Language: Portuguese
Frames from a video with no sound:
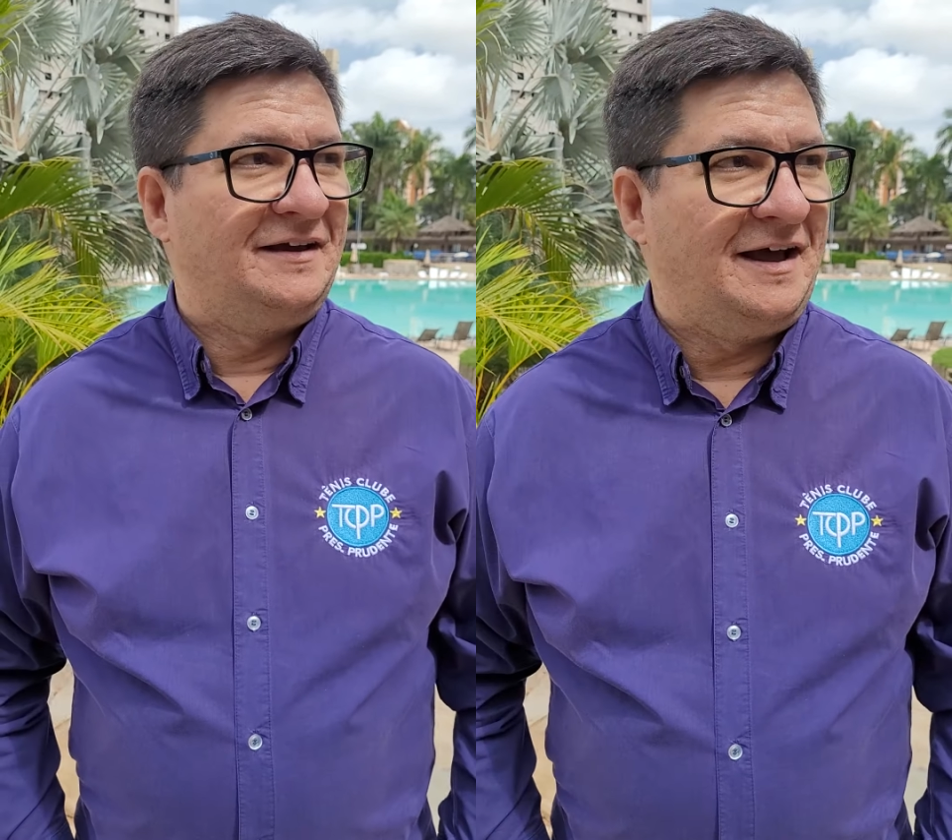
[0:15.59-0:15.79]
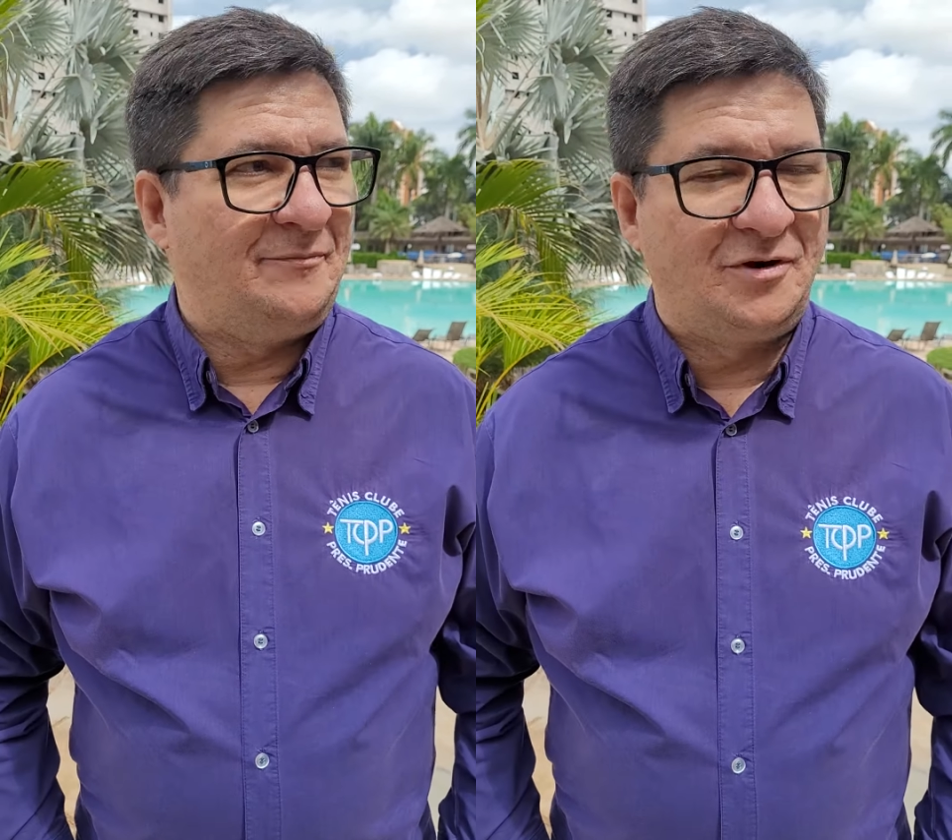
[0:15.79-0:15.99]

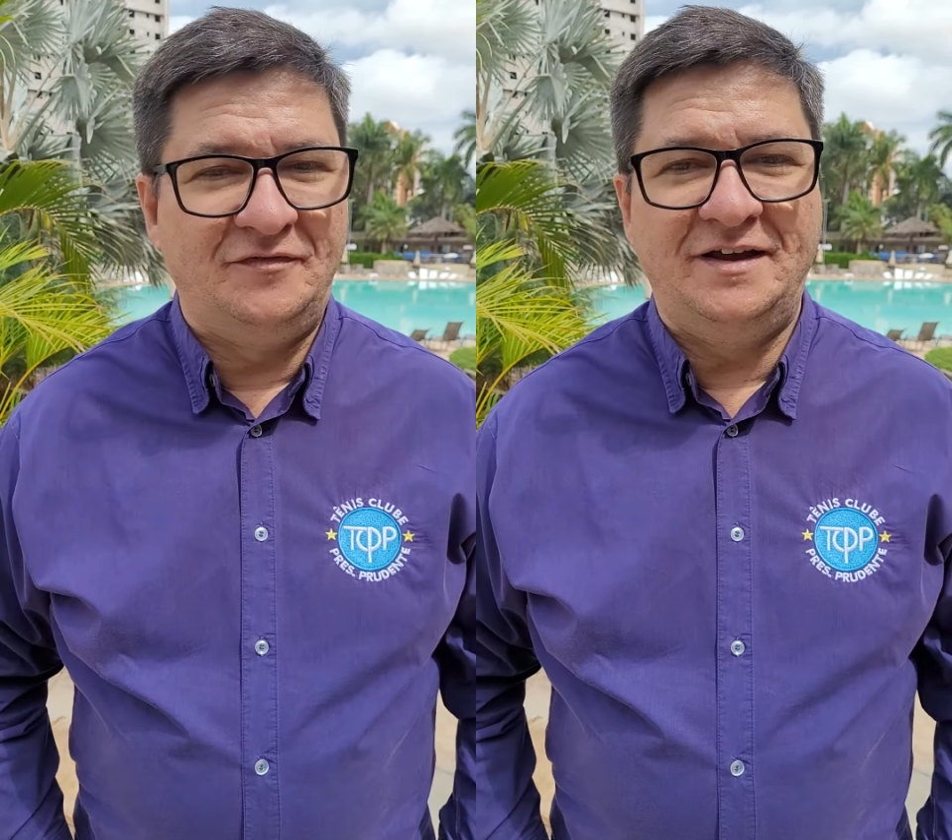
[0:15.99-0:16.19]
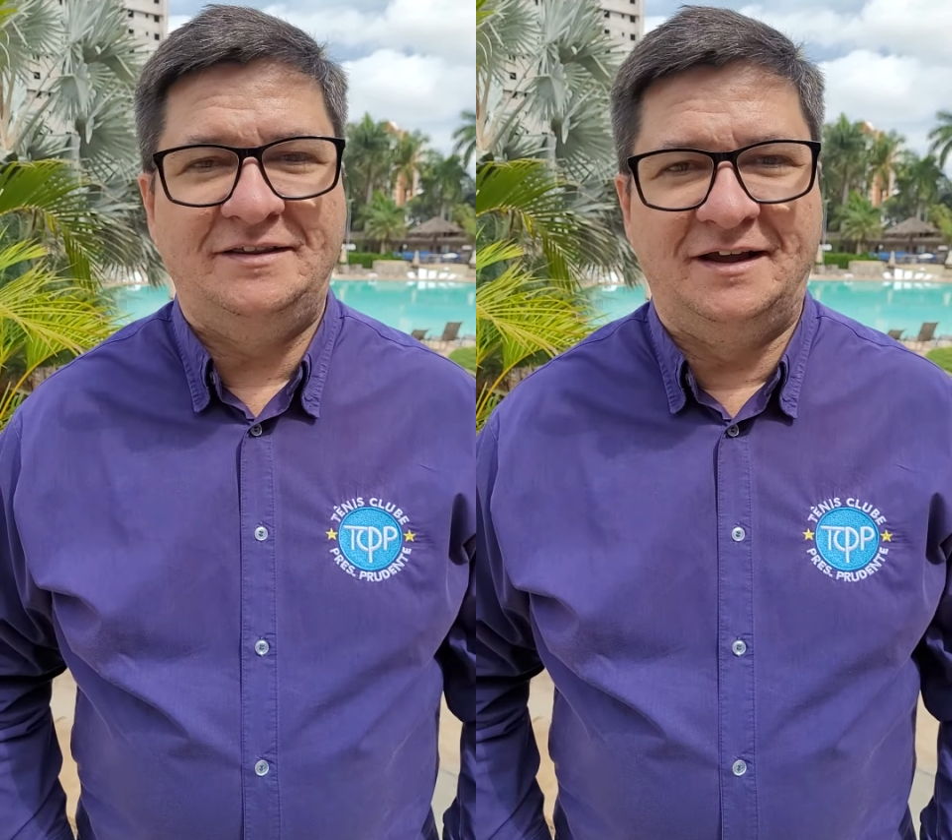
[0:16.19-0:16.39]

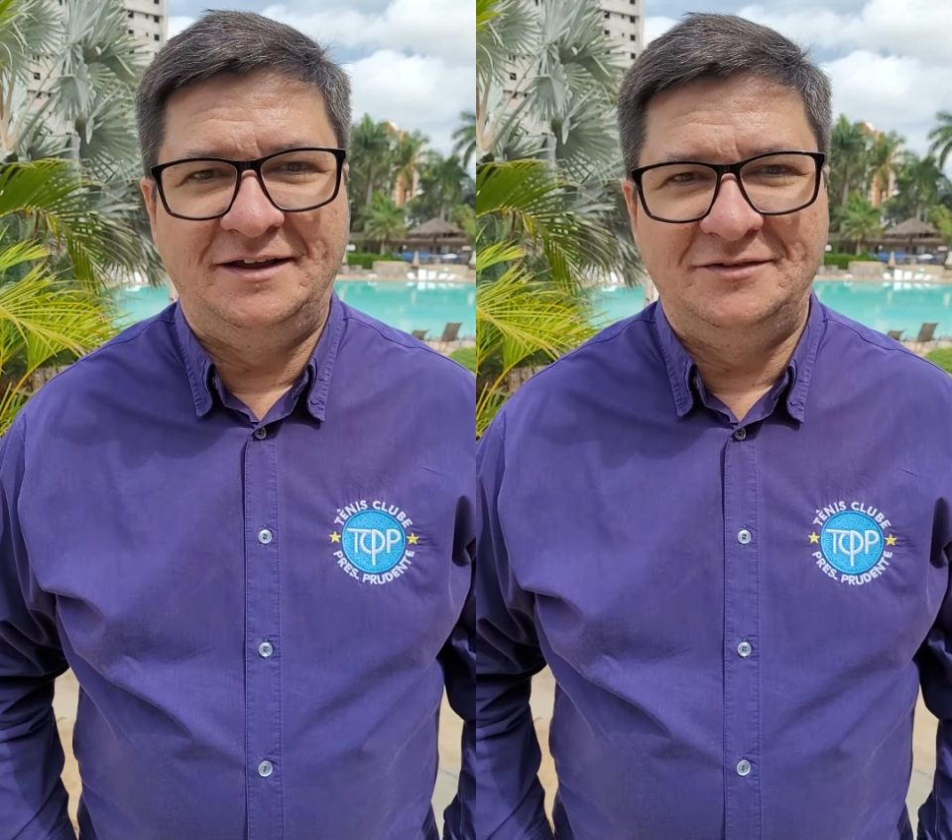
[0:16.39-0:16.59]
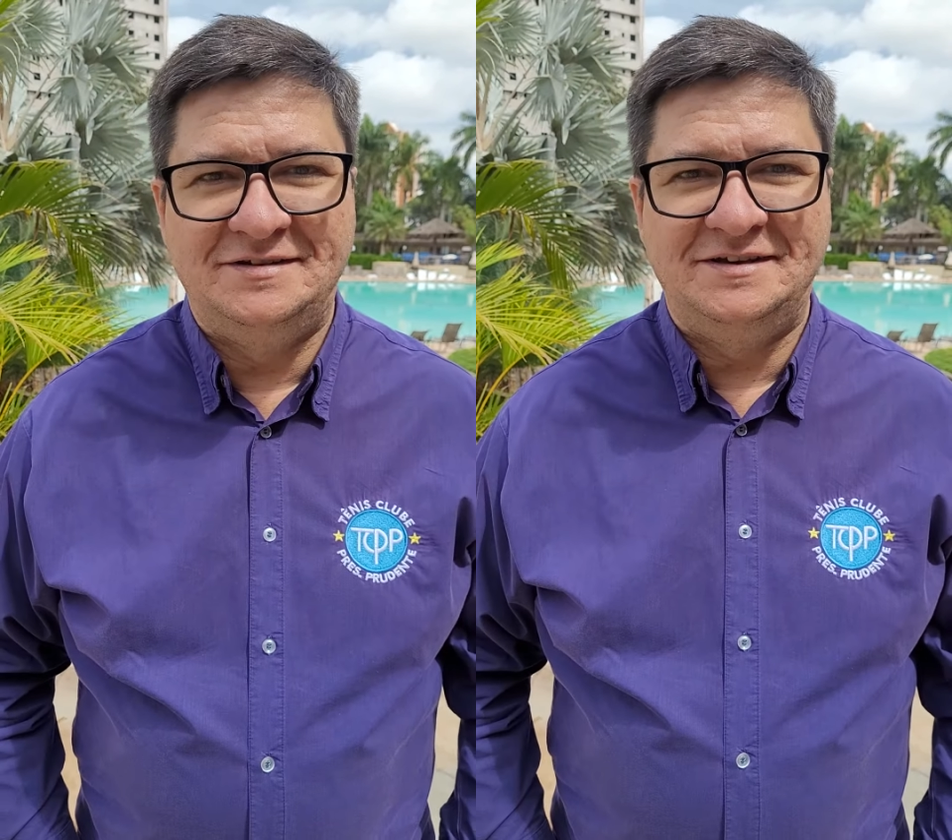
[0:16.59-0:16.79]

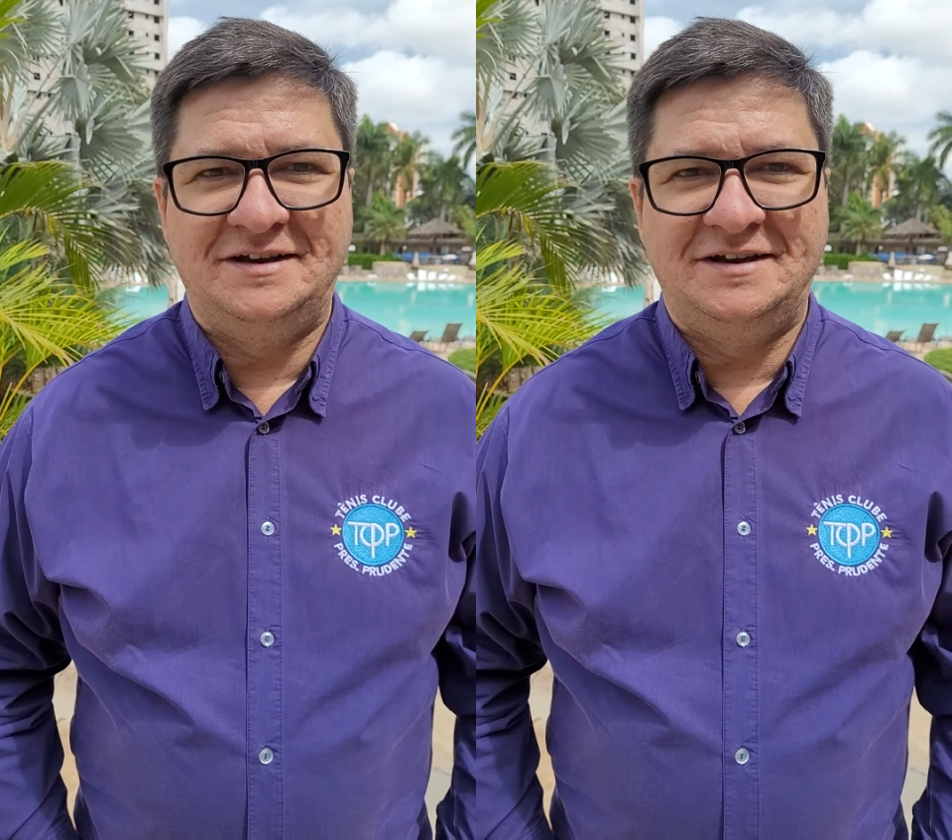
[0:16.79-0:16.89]
Aproveitando esse